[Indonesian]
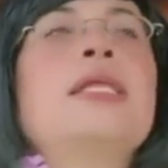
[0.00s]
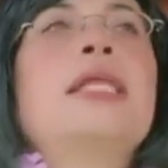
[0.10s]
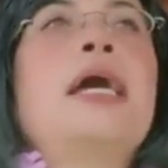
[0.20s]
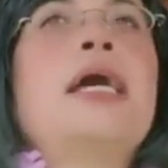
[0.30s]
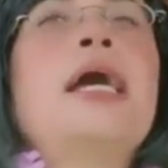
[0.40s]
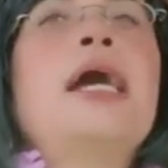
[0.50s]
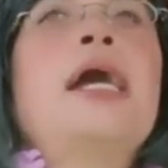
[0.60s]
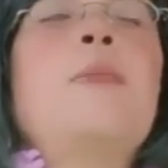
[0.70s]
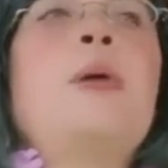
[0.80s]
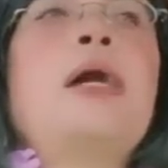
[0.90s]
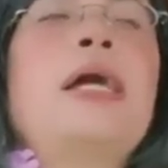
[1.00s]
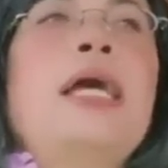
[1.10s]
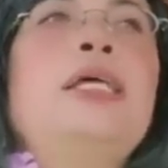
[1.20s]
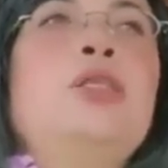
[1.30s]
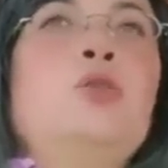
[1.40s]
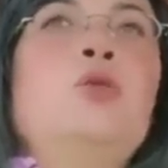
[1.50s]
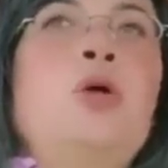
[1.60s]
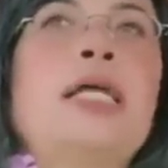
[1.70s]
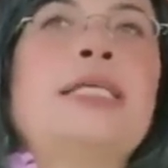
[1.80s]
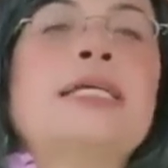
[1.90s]
Nah, apakah itu
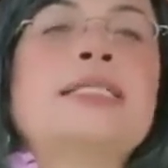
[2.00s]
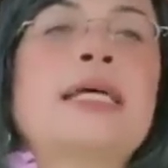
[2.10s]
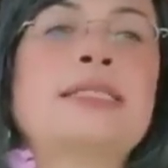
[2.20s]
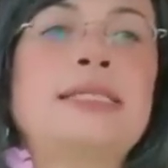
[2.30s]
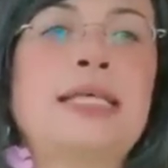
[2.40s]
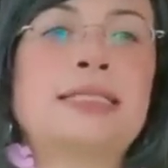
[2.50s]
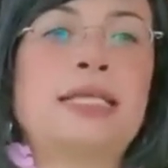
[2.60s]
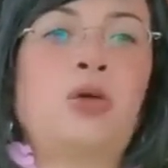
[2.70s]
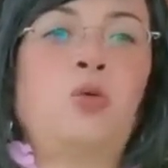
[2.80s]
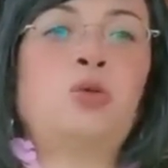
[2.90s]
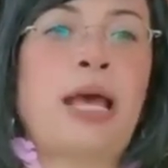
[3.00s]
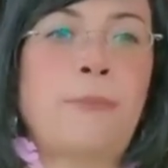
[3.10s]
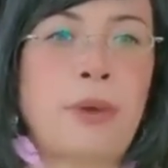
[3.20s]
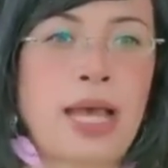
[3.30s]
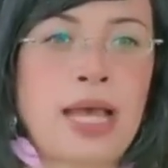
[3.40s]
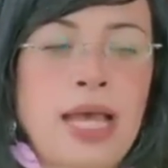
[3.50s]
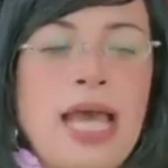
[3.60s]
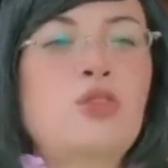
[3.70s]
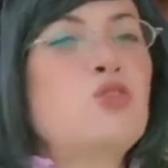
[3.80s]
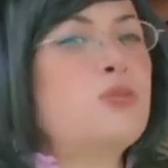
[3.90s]
hanya saksi-saksi utama
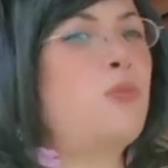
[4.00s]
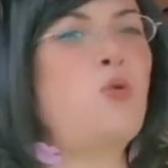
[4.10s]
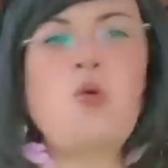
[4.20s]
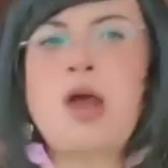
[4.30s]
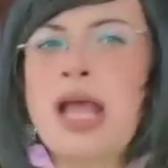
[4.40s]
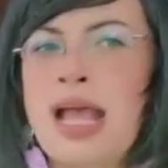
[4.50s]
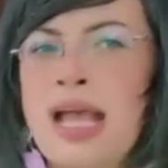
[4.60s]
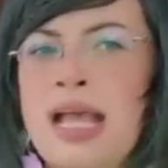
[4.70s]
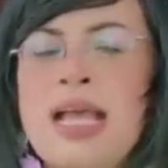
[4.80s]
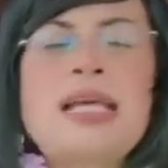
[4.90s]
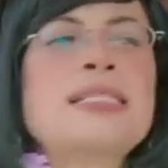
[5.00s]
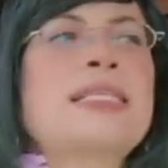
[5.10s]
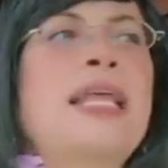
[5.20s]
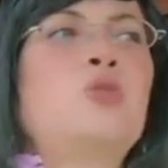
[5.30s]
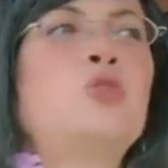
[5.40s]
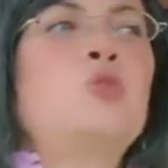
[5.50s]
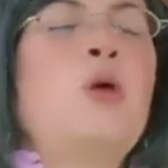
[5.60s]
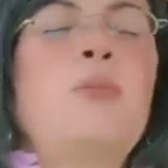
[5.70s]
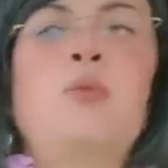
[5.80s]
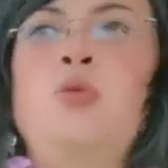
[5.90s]
atau semua 120
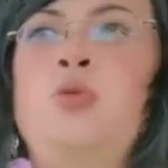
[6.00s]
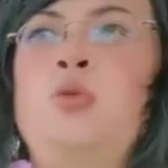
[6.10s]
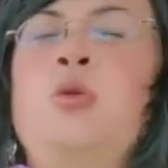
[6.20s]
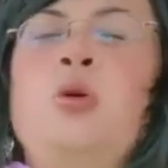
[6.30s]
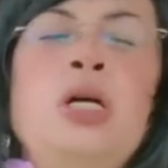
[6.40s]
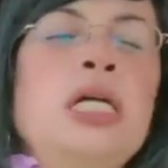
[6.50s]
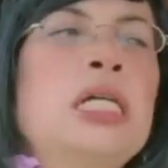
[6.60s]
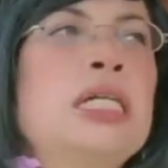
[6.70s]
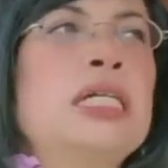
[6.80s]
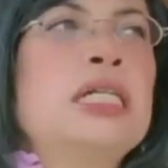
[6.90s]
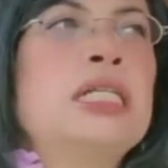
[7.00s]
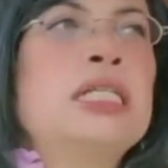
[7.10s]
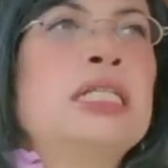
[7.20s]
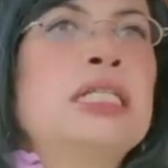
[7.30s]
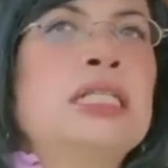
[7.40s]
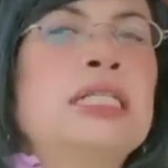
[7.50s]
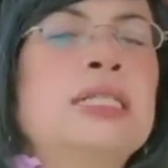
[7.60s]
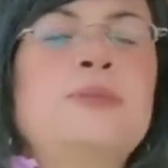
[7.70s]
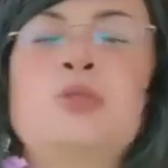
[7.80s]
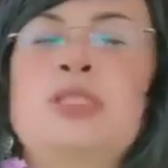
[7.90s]
eh,
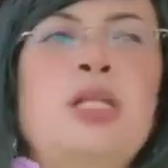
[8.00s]
120